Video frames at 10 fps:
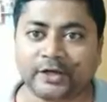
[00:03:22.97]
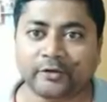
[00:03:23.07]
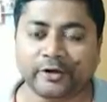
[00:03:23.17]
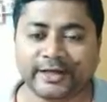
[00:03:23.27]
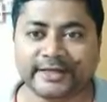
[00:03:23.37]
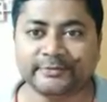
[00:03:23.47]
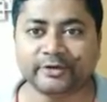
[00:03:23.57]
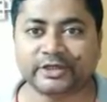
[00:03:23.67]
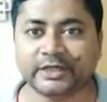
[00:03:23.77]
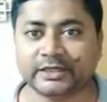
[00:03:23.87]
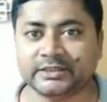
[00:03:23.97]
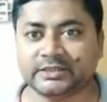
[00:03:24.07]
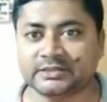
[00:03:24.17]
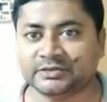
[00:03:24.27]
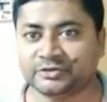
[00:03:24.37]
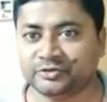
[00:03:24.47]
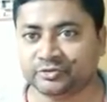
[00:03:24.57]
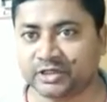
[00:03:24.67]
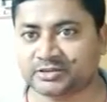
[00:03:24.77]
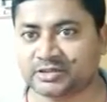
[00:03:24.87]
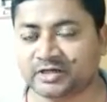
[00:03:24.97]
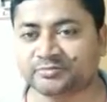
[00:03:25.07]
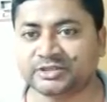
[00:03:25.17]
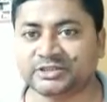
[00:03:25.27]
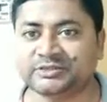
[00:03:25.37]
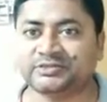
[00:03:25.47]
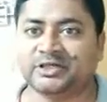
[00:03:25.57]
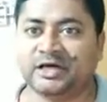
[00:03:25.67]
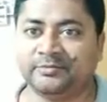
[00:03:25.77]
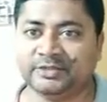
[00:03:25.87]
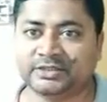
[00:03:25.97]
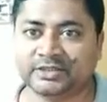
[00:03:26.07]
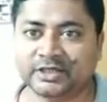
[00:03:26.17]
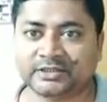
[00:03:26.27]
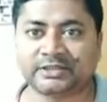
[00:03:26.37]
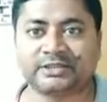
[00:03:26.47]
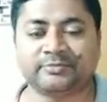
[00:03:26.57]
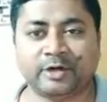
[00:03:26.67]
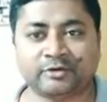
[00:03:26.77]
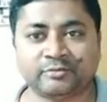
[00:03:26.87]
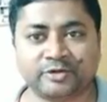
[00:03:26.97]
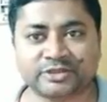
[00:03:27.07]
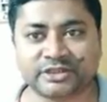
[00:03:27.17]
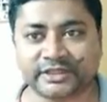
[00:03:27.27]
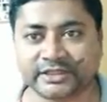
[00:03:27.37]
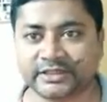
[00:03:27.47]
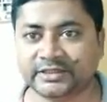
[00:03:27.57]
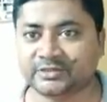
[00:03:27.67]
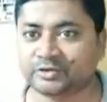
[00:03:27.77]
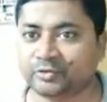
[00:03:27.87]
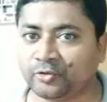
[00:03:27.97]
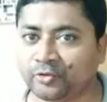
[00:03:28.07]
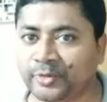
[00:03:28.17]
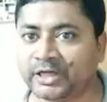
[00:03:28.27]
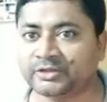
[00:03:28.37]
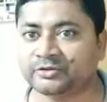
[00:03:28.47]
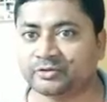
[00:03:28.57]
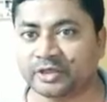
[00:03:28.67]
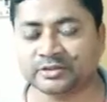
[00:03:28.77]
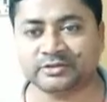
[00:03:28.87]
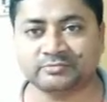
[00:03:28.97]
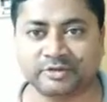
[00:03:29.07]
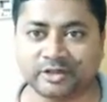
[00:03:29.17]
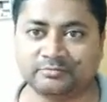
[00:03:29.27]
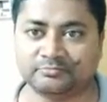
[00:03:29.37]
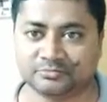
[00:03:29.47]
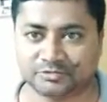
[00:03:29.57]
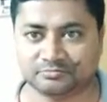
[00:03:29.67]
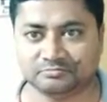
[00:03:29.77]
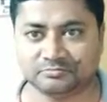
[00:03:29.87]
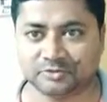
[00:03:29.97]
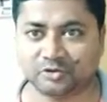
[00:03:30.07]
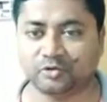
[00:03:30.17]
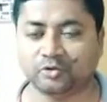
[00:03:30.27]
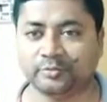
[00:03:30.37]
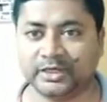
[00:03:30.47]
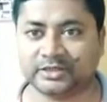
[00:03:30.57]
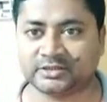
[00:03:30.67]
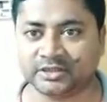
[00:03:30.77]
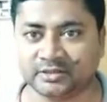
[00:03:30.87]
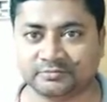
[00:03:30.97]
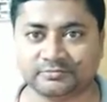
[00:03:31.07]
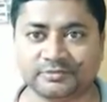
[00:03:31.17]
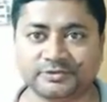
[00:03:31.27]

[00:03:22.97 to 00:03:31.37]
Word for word: অনেকেই বলে থাকেন ডোনাল্ড ট্রাম্প তিনি আমেরিকা থেকে ভারতবর্ষে এলেন গো ব্যাক ডোনাল্ড ট্রাম্প গো ব্যাক ট্রাম্প